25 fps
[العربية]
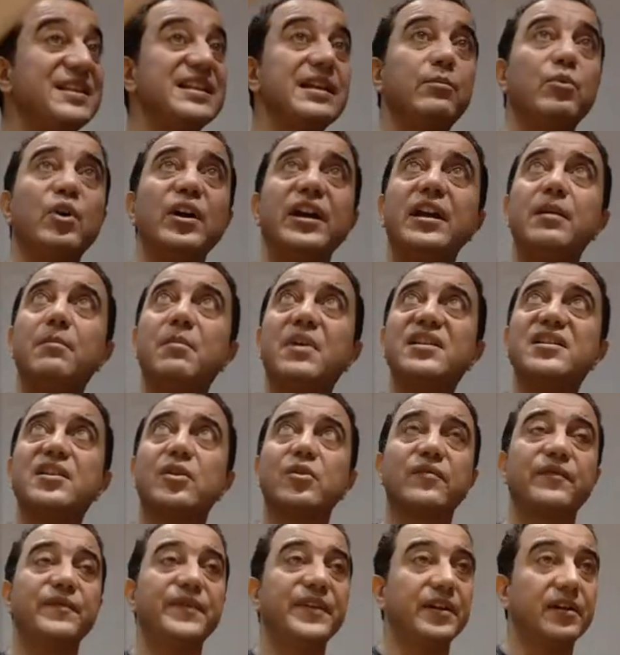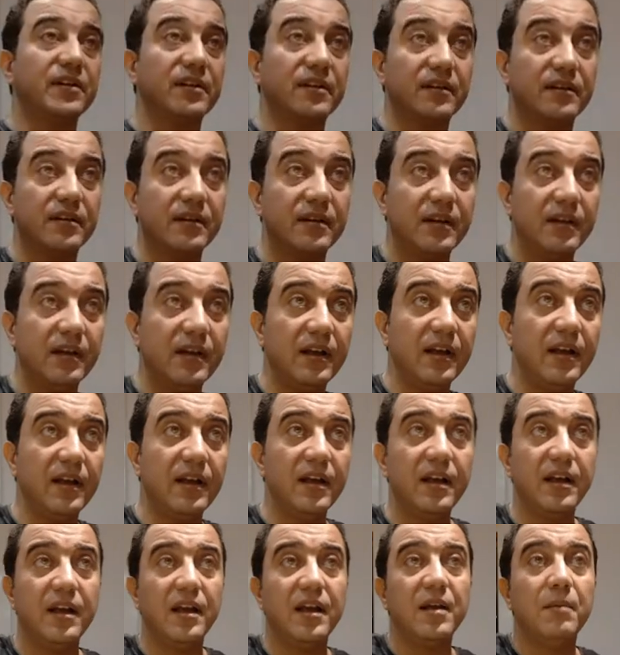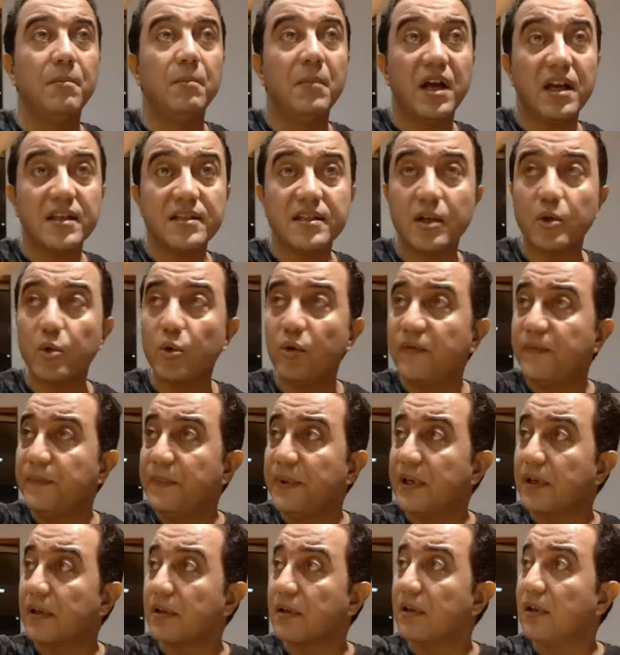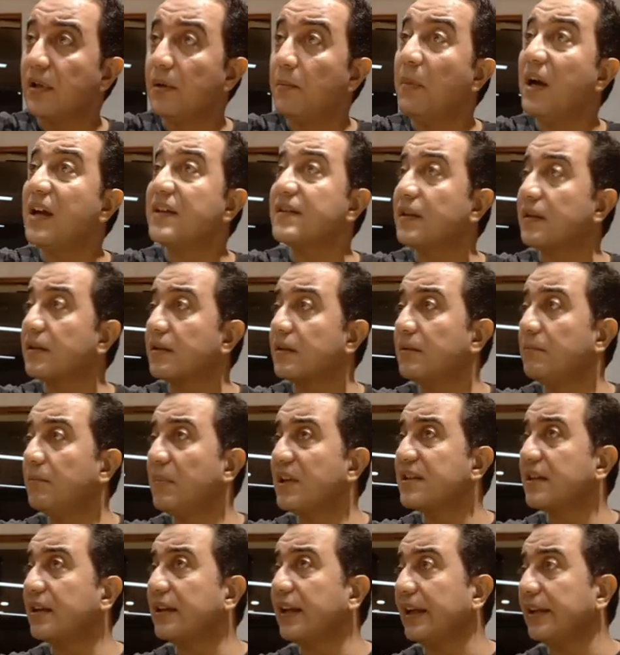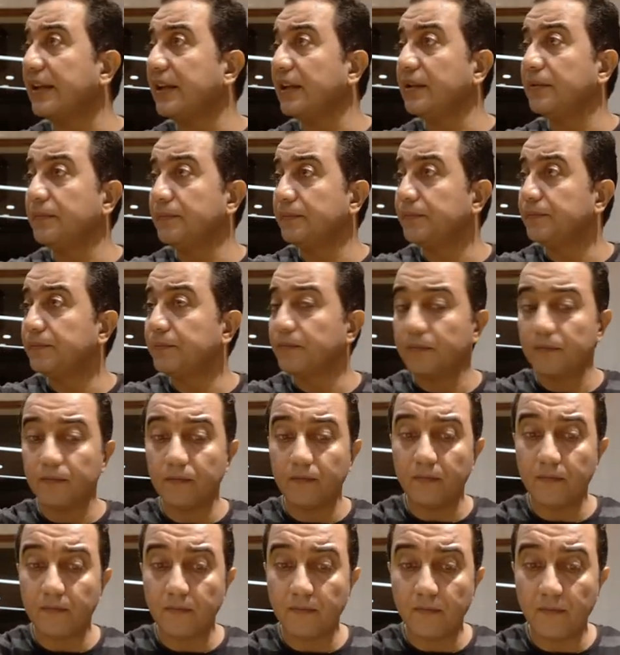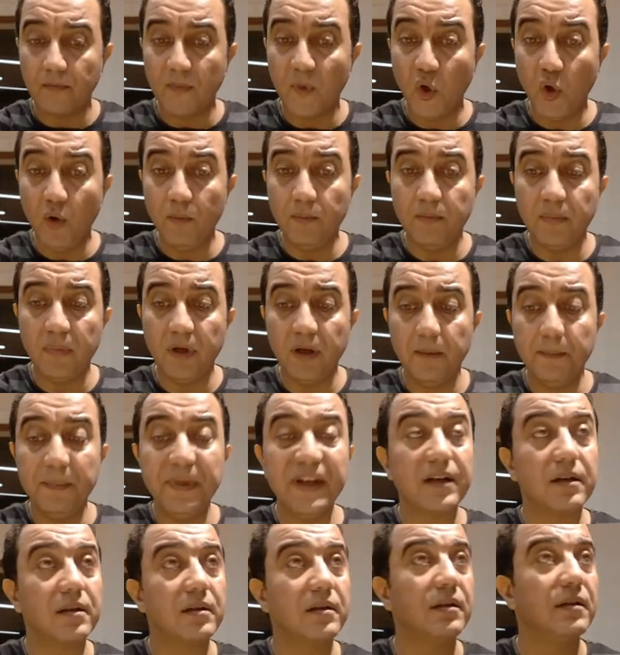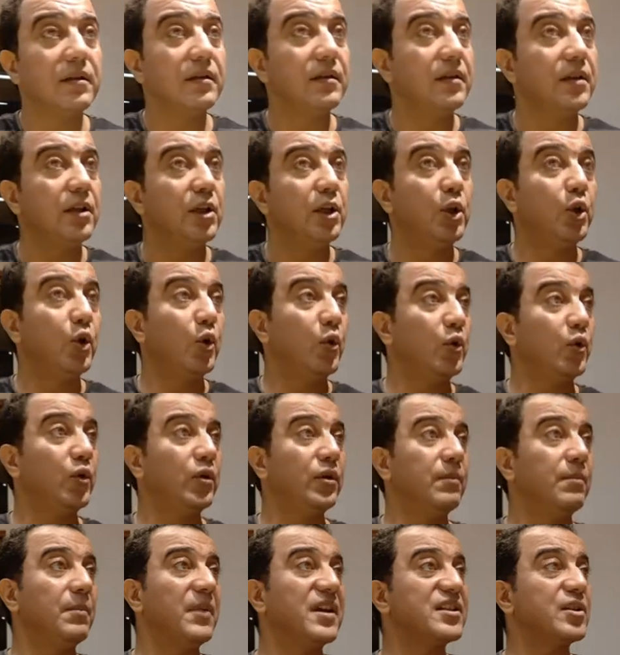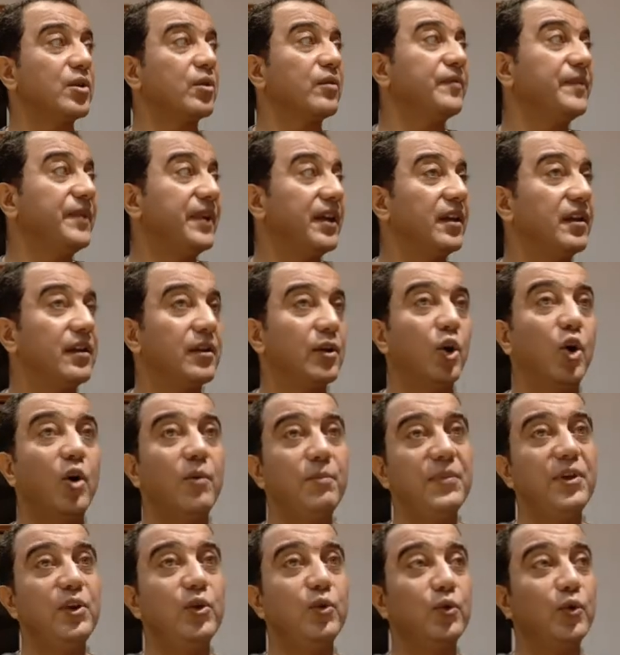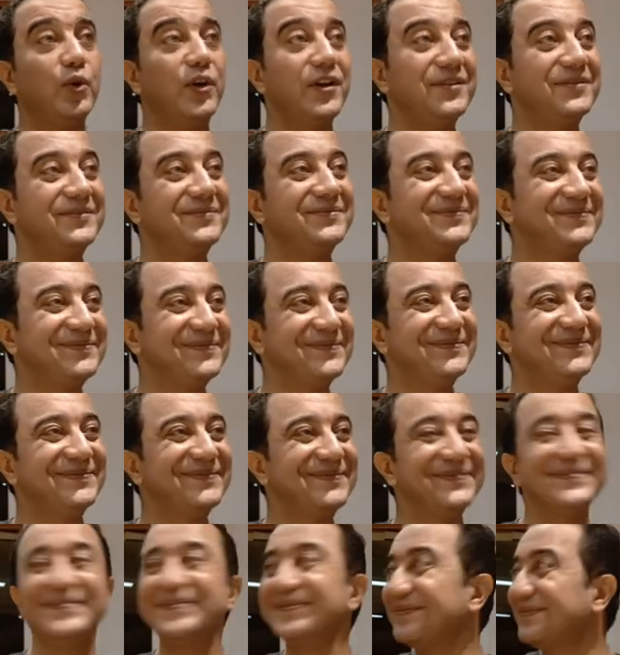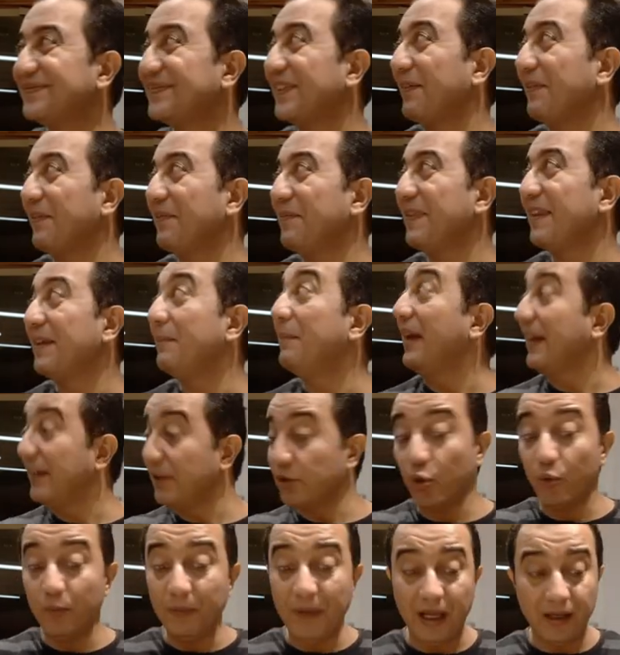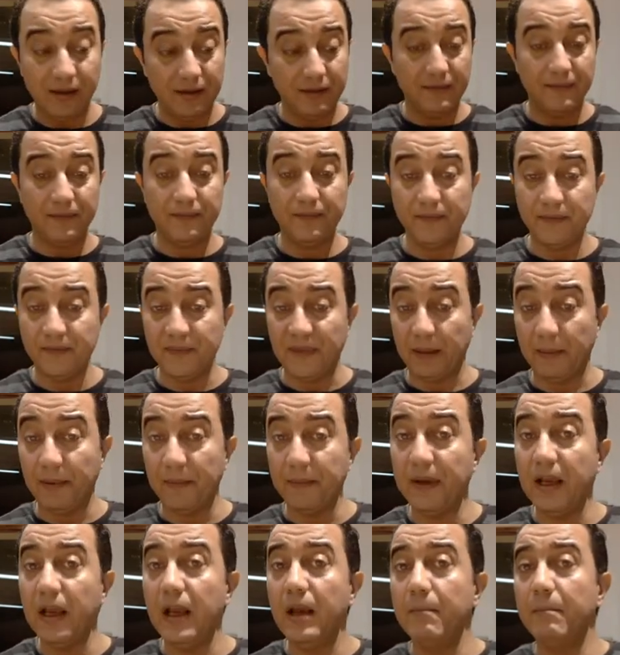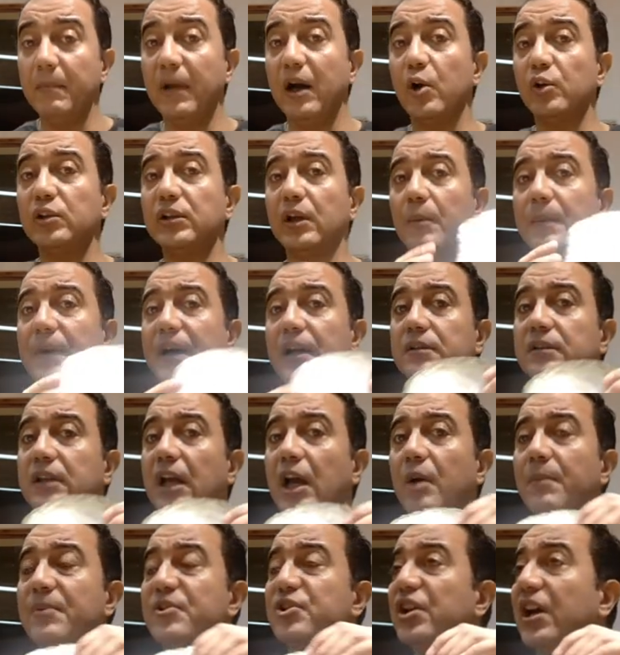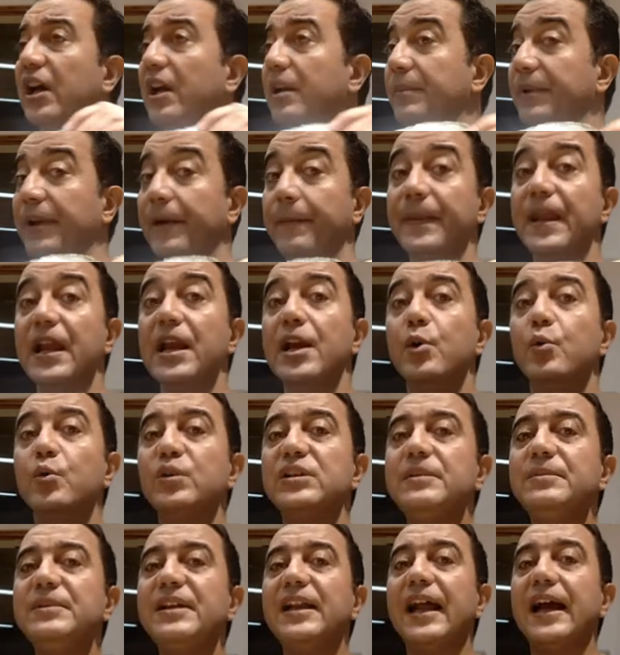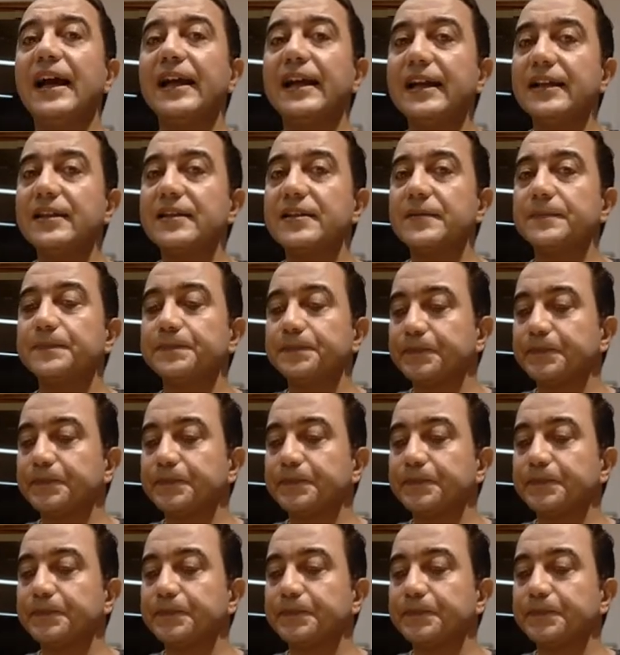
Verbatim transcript: بيسموها ايه مازر اوف بيرد مازر اوف بيرد مازر مازر يعني ايه ام بيرد لؤلؤ مازر اوف بيرد ام لؤلؤ تمام ما دي امها تمام باخدها وبقطعها وبشتغل بيها ودي من الحاجات